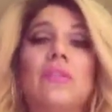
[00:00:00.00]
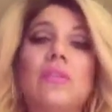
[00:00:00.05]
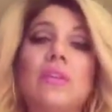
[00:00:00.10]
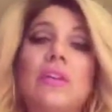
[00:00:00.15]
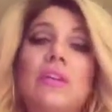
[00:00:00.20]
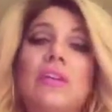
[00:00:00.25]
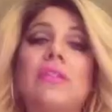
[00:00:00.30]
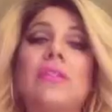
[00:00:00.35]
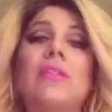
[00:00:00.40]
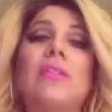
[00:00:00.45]
lo
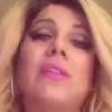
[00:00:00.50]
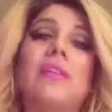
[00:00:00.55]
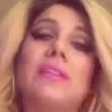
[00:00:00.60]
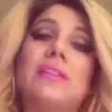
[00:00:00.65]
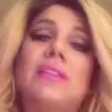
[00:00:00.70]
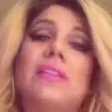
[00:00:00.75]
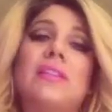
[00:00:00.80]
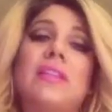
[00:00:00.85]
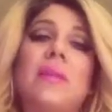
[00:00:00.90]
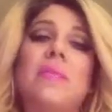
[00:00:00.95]
que
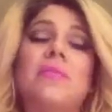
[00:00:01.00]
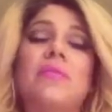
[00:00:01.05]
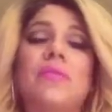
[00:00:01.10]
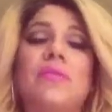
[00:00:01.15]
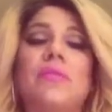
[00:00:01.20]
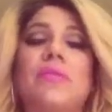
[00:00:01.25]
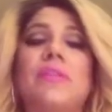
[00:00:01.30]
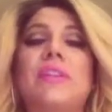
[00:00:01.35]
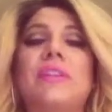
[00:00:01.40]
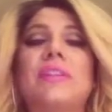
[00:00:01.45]
les
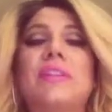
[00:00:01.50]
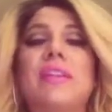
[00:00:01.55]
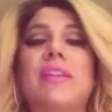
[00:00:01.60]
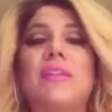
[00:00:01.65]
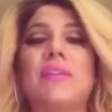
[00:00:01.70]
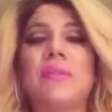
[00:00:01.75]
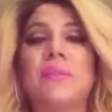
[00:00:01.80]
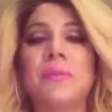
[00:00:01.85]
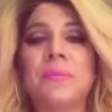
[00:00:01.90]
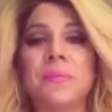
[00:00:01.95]
estamos
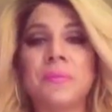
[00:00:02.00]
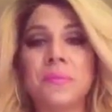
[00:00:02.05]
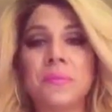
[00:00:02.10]
ofreciendo.